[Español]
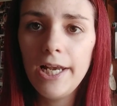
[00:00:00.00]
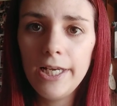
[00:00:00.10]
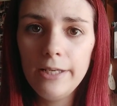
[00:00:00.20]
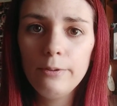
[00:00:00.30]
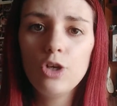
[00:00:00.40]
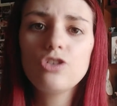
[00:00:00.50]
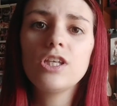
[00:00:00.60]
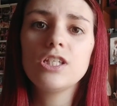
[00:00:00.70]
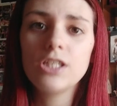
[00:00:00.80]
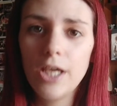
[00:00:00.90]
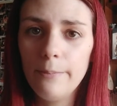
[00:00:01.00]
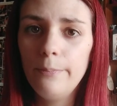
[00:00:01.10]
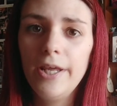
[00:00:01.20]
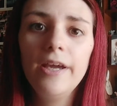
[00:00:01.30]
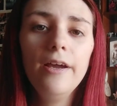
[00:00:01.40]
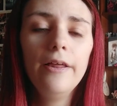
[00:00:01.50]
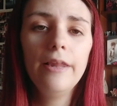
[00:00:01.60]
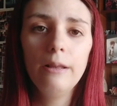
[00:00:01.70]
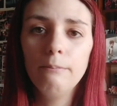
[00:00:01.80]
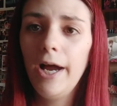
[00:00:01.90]
libros de siempre.
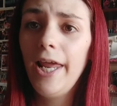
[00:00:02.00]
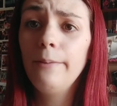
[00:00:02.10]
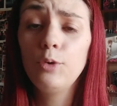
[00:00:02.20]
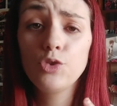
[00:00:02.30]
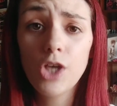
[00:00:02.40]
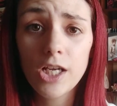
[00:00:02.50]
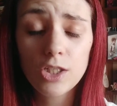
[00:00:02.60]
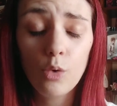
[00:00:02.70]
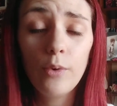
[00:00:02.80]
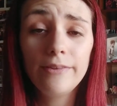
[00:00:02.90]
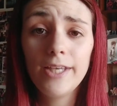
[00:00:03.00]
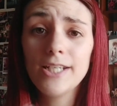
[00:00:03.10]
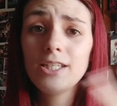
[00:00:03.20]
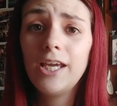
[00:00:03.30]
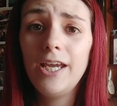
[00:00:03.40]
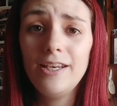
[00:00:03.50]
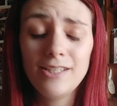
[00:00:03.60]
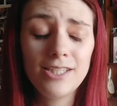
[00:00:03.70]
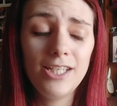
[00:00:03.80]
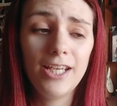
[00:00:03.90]
¿Vale? Hay muchas cuentas que
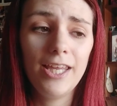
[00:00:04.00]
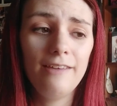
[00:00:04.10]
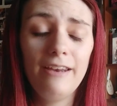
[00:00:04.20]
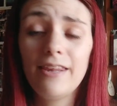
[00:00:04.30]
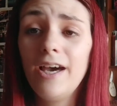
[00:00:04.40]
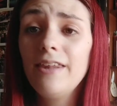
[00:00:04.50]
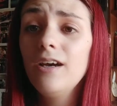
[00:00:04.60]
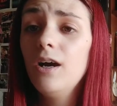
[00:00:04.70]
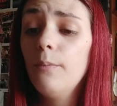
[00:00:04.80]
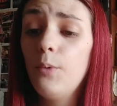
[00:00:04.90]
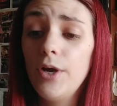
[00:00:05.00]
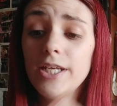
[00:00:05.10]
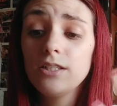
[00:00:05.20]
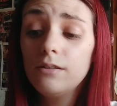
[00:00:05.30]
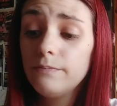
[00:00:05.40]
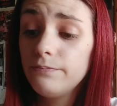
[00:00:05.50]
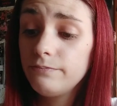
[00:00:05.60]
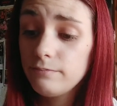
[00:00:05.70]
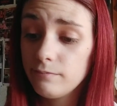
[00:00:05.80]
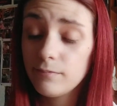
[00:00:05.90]
sí que de verdad, pues
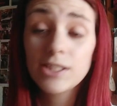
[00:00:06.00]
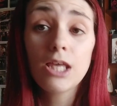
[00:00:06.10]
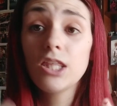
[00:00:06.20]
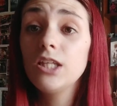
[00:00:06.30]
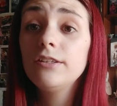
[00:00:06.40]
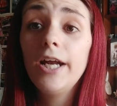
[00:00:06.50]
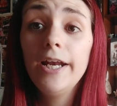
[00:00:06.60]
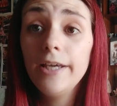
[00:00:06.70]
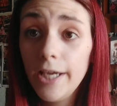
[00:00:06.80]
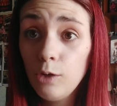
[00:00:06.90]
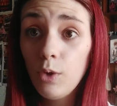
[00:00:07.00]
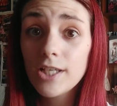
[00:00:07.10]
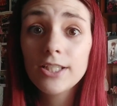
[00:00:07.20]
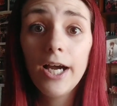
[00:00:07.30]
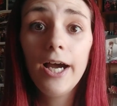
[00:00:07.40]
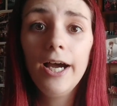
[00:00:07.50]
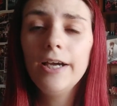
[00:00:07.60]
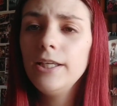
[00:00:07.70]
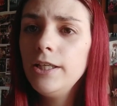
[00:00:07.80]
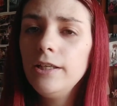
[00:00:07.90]
se centran en una saga
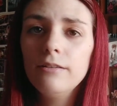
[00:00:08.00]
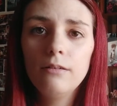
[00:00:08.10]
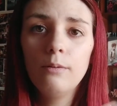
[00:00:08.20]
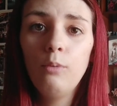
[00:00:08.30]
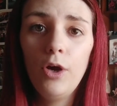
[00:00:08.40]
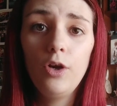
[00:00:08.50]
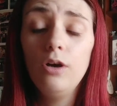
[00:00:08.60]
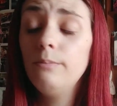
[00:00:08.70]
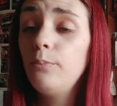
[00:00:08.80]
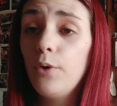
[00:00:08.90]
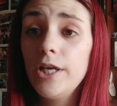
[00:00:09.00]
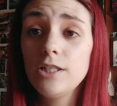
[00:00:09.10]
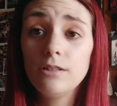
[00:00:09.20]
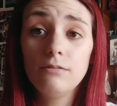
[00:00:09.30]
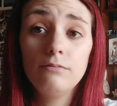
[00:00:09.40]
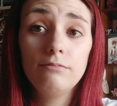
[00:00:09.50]
y, bueno, pues